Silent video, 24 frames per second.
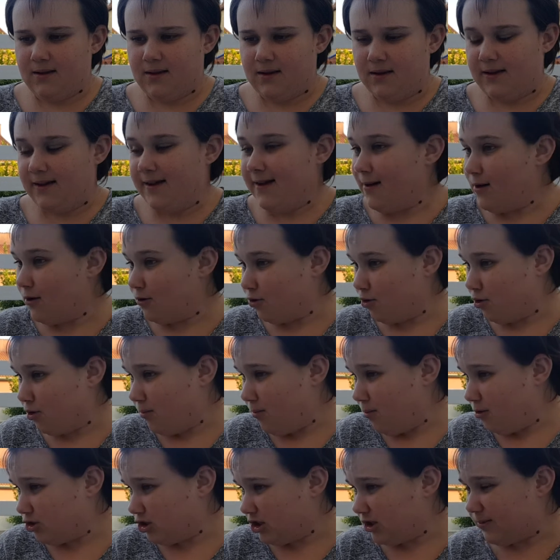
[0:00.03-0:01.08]
Hello tout
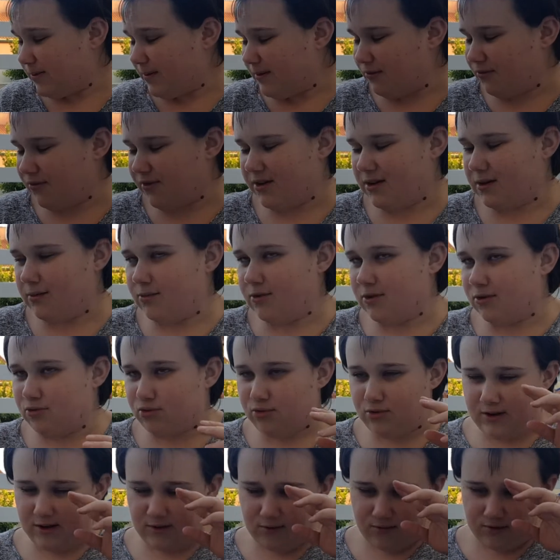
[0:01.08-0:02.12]
le monde, j'espère que vous allez bien. En
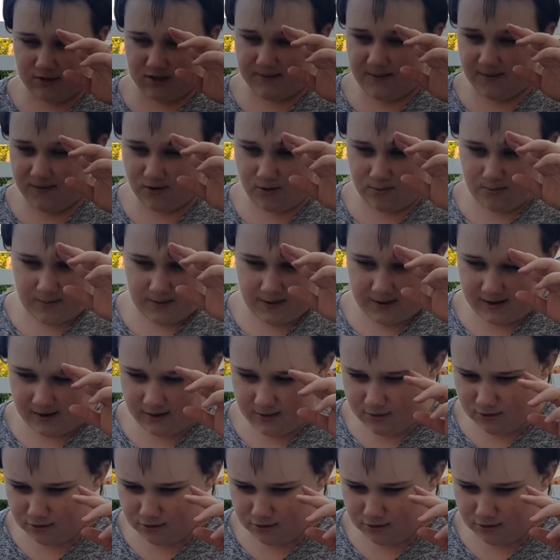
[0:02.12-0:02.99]
tout cas, nous ça va super.